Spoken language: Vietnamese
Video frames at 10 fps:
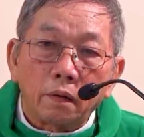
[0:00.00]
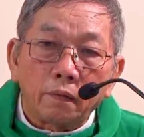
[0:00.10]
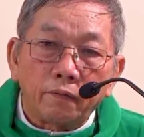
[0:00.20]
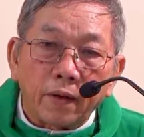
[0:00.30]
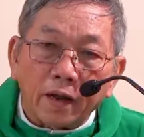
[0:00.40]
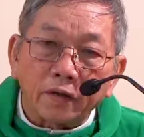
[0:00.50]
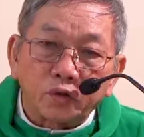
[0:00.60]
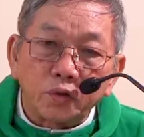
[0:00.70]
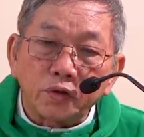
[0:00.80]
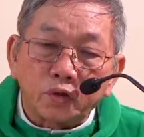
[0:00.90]
Và
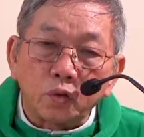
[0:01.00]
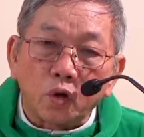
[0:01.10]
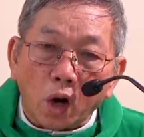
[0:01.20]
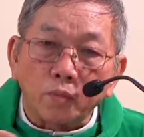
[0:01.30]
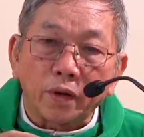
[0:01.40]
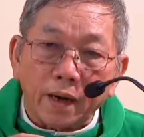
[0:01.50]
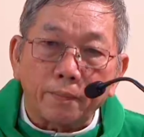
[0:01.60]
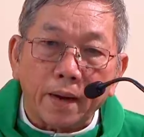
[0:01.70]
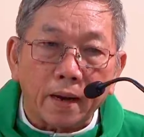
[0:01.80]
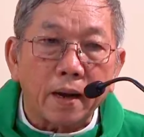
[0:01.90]
Chúa Giêsu gọi một
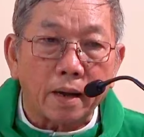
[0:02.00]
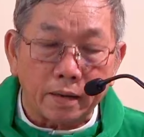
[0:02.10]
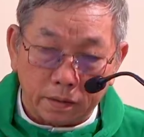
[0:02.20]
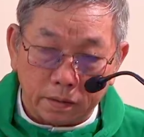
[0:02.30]
em bé lại.